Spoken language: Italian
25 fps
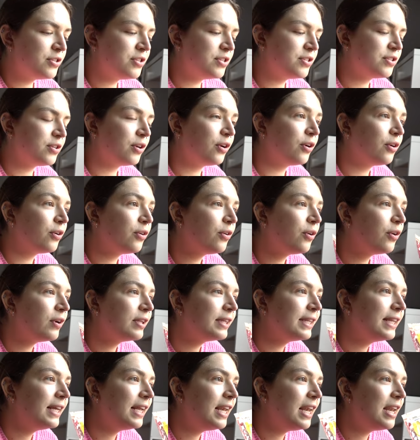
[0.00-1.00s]
ci sono
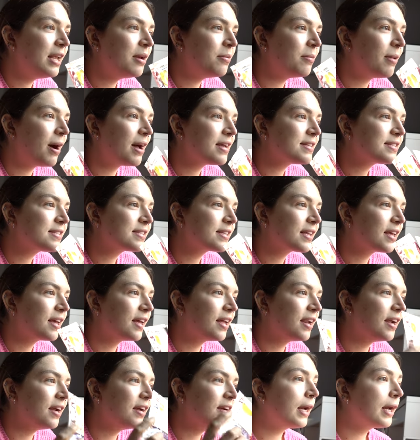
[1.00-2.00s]
delle
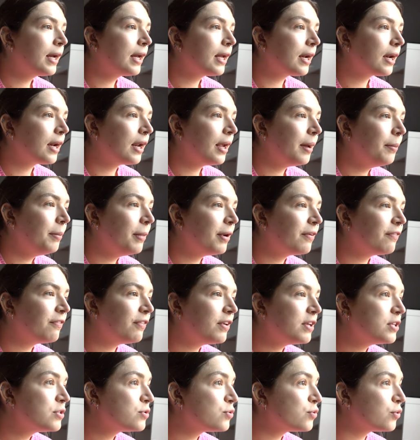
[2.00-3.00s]
maschere crema
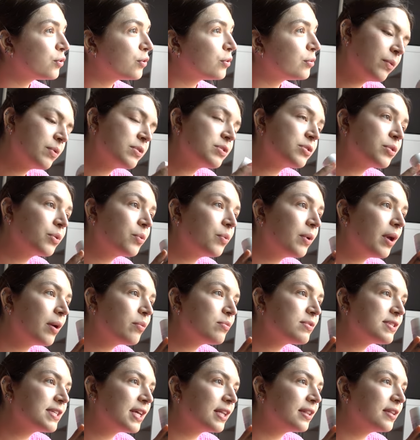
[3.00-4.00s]
viso questo qui è
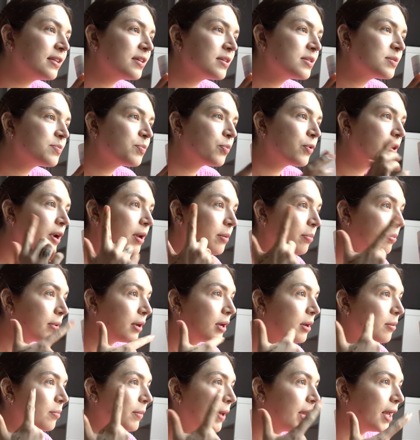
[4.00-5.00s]
un setting spray per
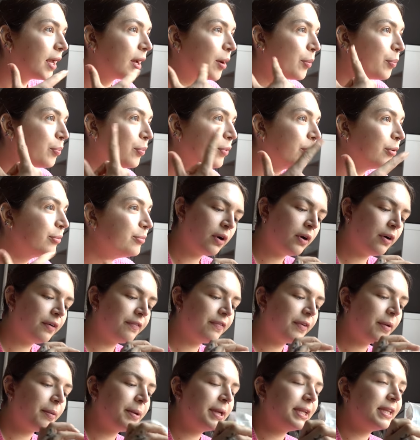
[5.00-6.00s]
il make up
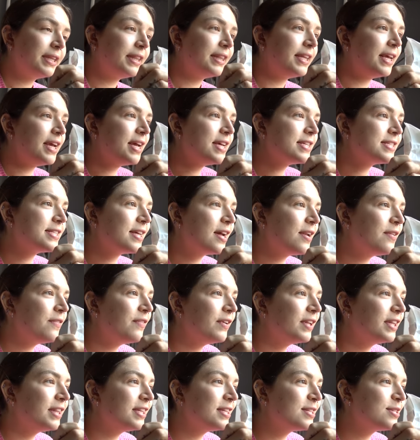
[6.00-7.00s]
ovviamente
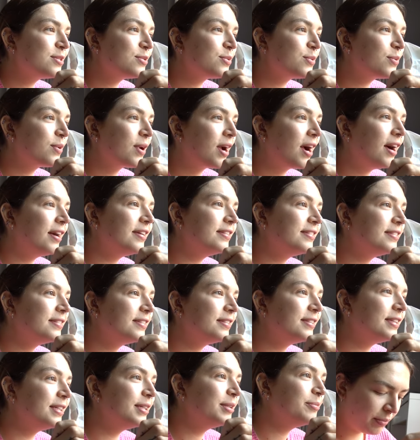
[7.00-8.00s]
salviette
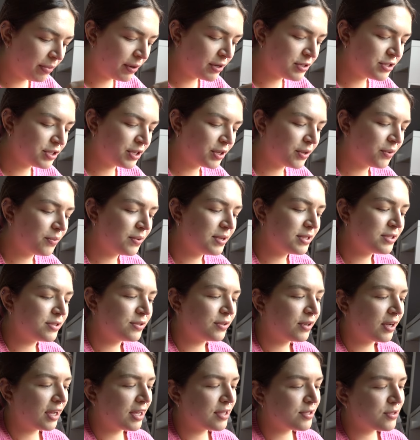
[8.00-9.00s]
struccanti poi c'è
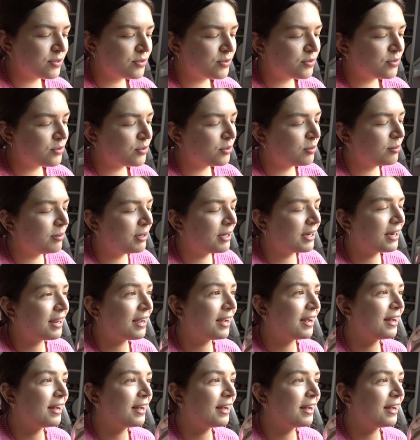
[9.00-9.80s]
questo che è super